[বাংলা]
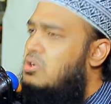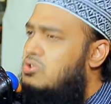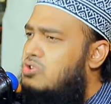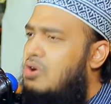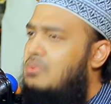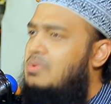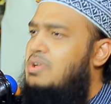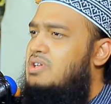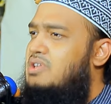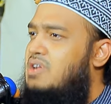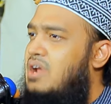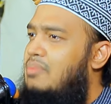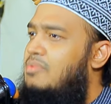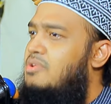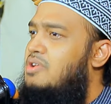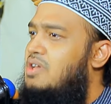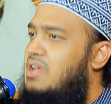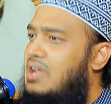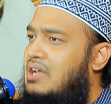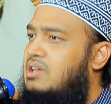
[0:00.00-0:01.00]
সবই
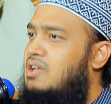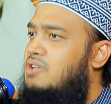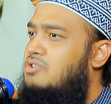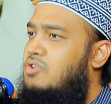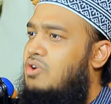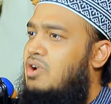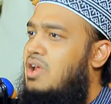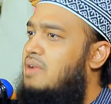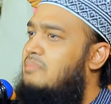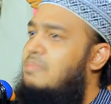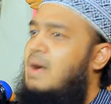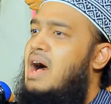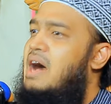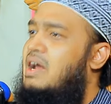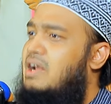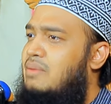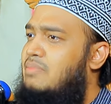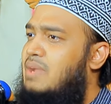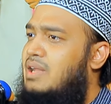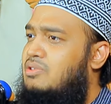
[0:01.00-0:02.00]
সাময়িক একটা চলার
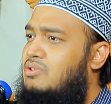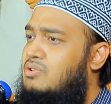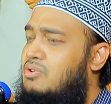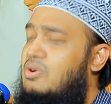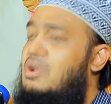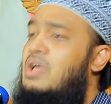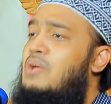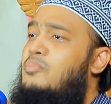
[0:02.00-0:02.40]
বাহানা মাত্র